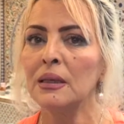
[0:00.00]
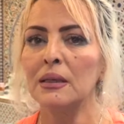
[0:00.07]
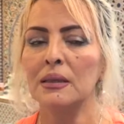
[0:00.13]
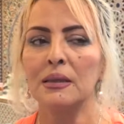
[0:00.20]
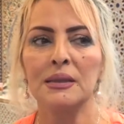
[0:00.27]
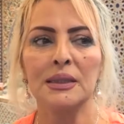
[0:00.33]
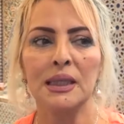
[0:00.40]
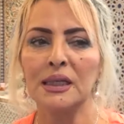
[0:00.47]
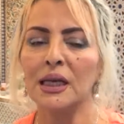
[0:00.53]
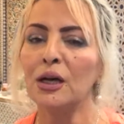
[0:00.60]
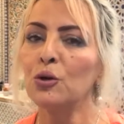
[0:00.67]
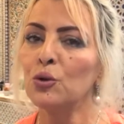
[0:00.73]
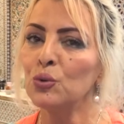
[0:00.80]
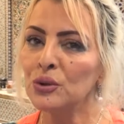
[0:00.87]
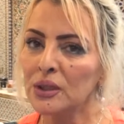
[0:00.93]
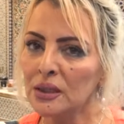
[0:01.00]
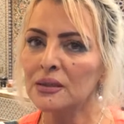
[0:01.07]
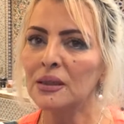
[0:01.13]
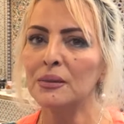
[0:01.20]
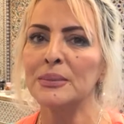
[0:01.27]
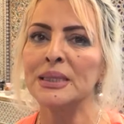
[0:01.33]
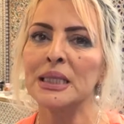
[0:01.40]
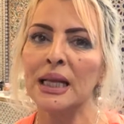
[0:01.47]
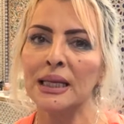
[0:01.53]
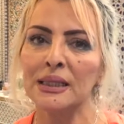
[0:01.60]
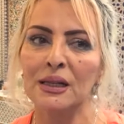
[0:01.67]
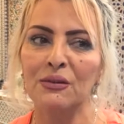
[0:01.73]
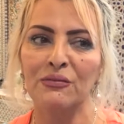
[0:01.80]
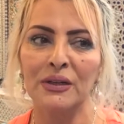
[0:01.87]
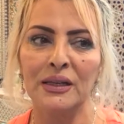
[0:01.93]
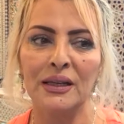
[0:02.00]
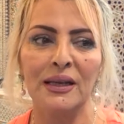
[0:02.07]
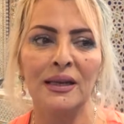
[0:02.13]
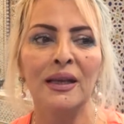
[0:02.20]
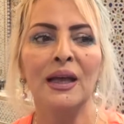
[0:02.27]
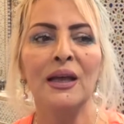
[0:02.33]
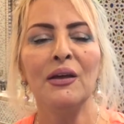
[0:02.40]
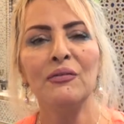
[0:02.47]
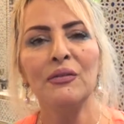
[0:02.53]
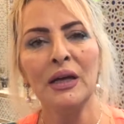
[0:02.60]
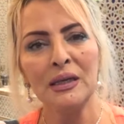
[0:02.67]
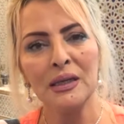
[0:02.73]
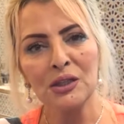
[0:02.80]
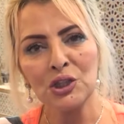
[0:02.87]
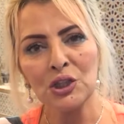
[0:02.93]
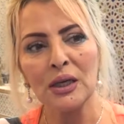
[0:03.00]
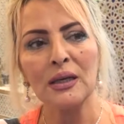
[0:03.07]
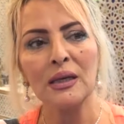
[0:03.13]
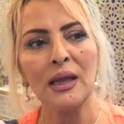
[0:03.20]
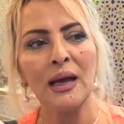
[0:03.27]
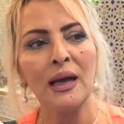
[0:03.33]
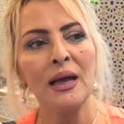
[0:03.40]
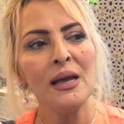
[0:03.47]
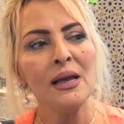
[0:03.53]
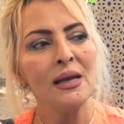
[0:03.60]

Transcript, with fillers: آه، التيار وضد مصلحه الفنان فاحنا ان شاء الله